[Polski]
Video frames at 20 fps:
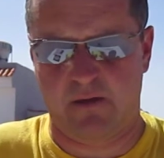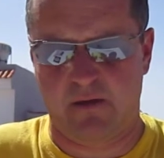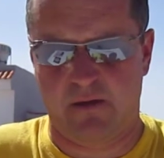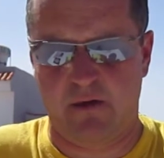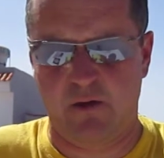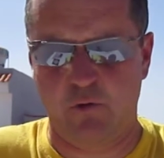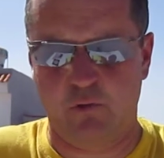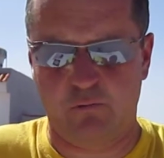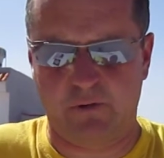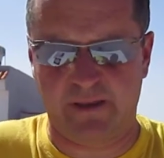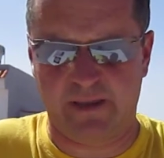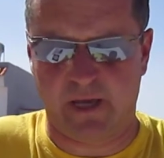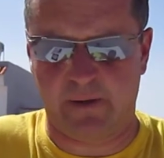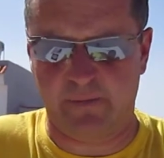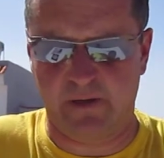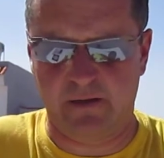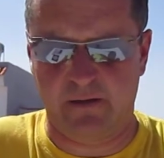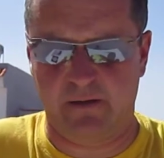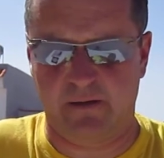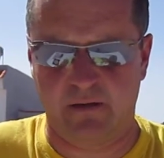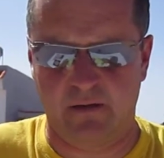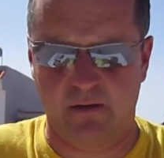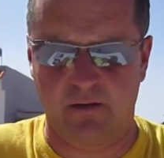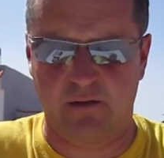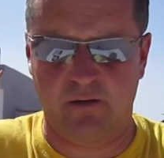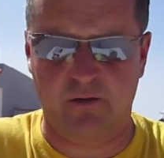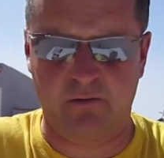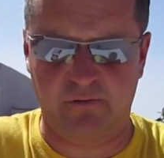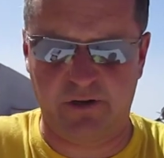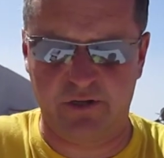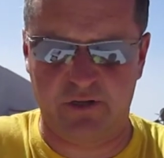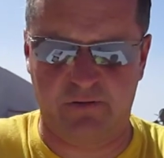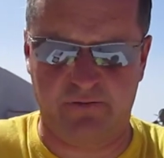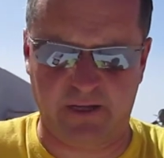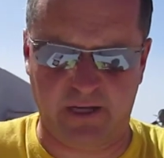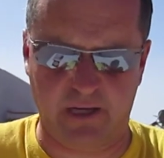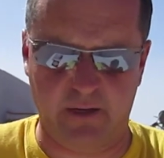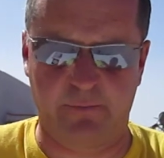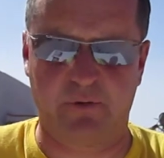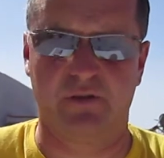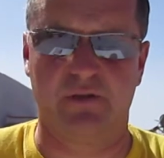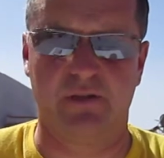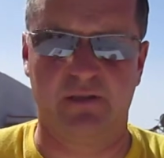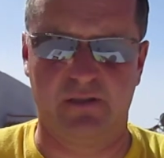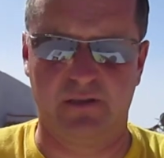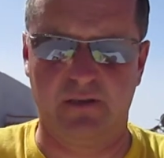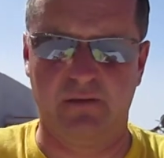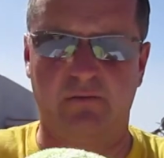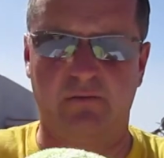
I układamy go właśnie w takiej pozycji,